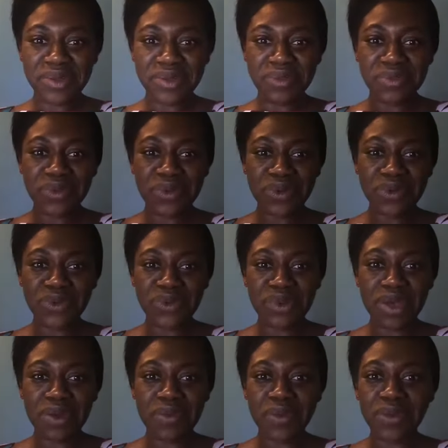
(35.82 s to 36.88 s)

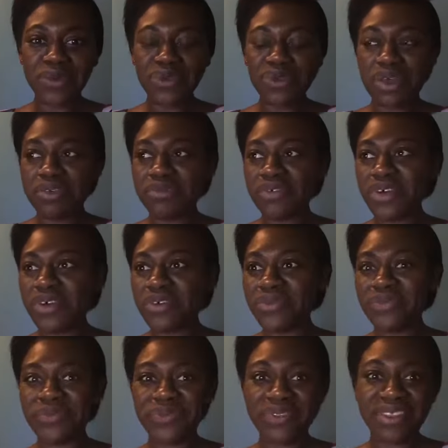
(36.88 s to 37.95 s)
Bonsoir, bonsoir Franck.
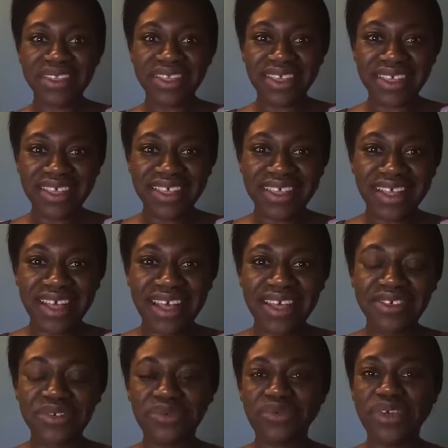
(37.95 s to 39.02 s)

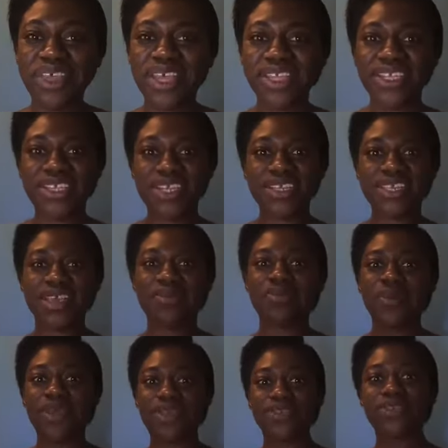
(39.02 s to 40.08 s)
Ah, je vois, il y a déjà cinq
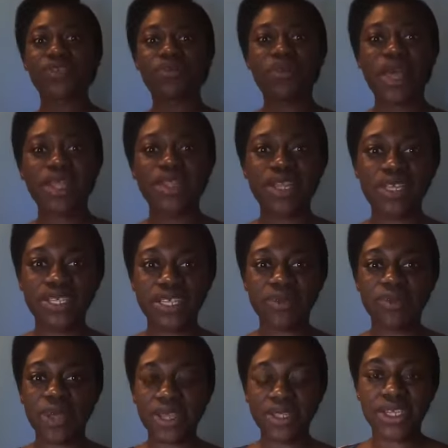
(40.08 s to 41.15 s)
personnes. Partagez,
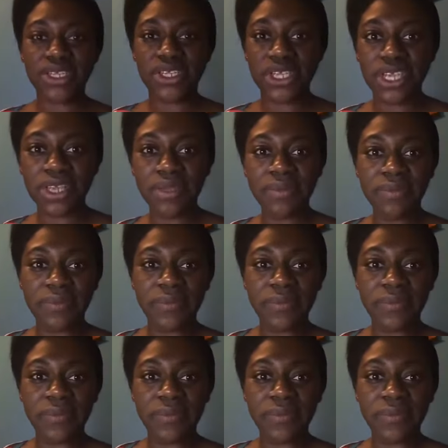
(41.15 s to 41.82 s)
partagez.